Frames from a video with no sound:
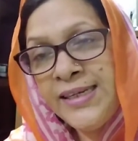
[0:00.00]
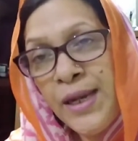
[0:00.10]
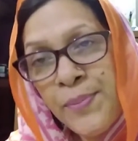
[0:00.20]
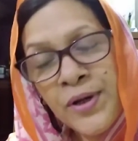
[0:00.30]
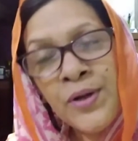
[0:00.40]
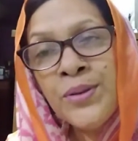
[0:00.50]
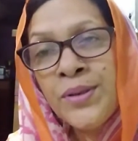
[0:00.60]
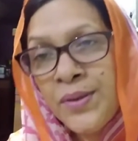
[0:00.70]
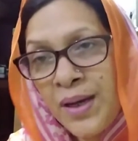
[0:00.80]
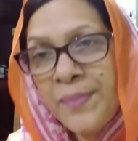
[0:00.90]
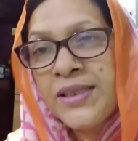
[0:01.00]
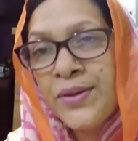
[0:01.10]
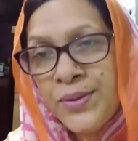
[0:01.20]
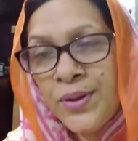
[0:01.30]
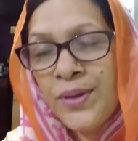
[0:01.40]
শিল্পকেও
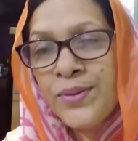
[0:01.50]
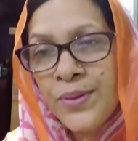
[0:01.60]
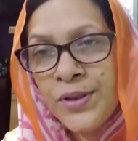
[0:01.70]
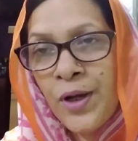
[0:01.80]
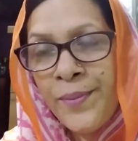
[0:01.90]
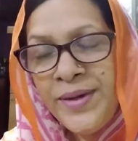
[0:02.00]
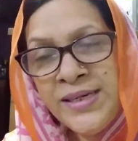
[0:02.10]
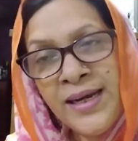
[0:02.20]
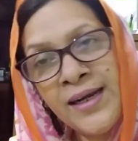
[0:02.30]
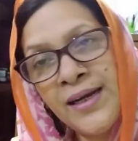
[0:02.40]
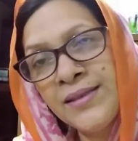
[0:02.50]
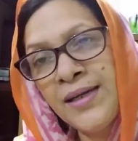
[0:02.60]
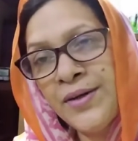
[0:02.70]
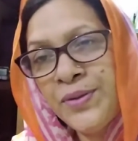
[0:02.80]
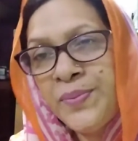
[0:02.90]
আমাদের উন্নয়ন করতে হবে
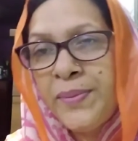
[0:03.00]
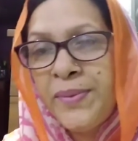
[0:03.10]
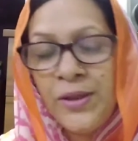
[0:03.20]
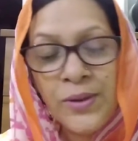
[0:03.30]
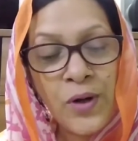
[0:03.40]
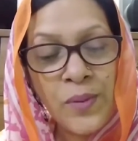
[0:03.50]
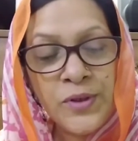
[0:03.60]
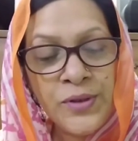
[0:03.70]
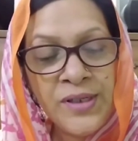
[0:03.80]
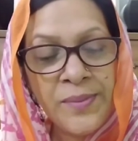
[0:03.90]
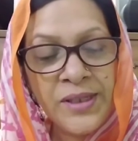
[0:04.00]
সেখানকারও বিভিন্ন কর্মসূচি